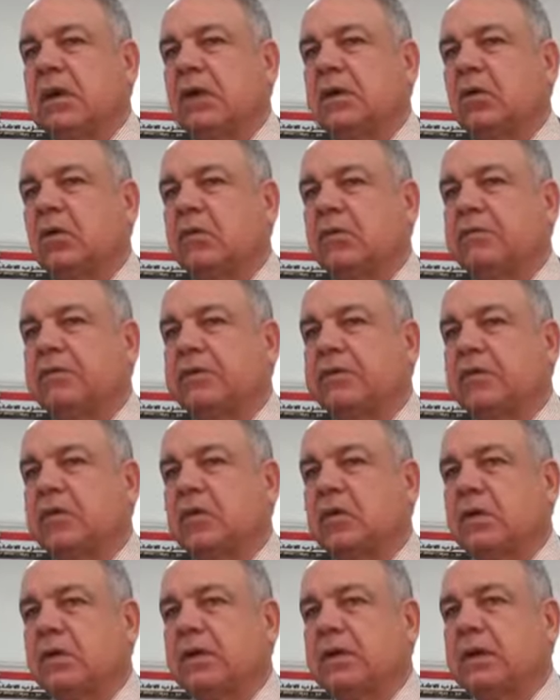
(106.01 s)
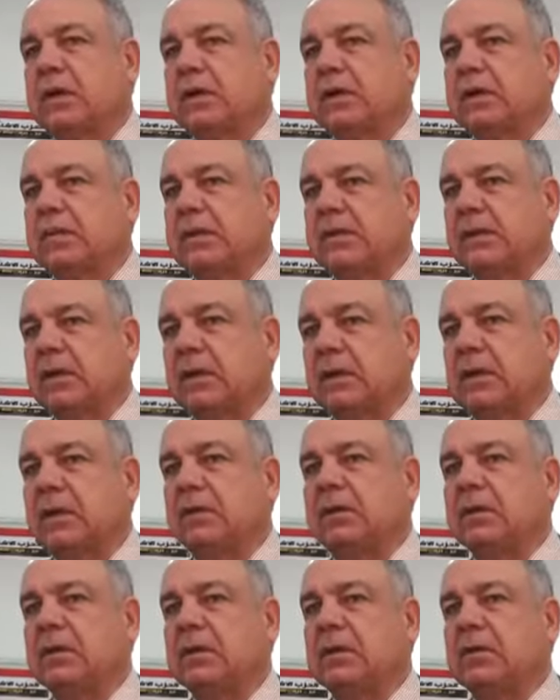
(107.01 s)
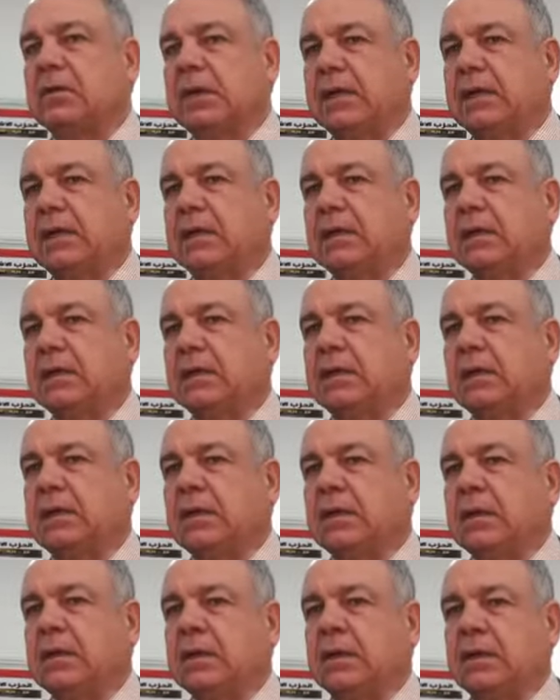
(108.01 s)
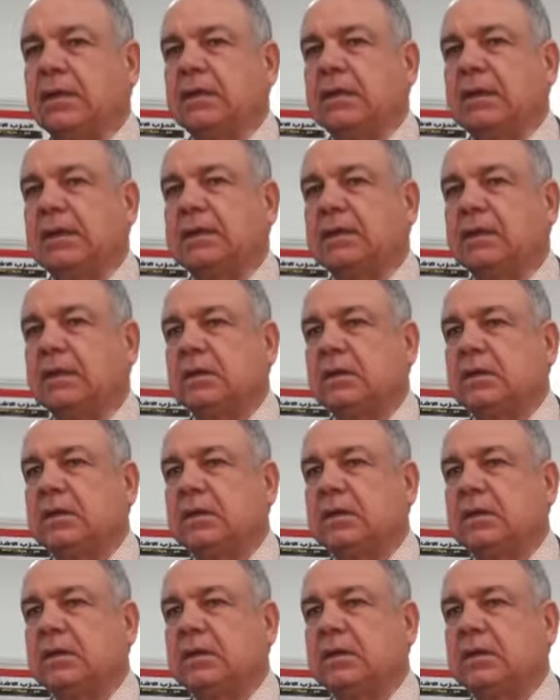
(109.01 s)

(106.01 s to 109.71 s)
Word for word: العنف في الشوارع كما نرى آه، هناك آه، يعني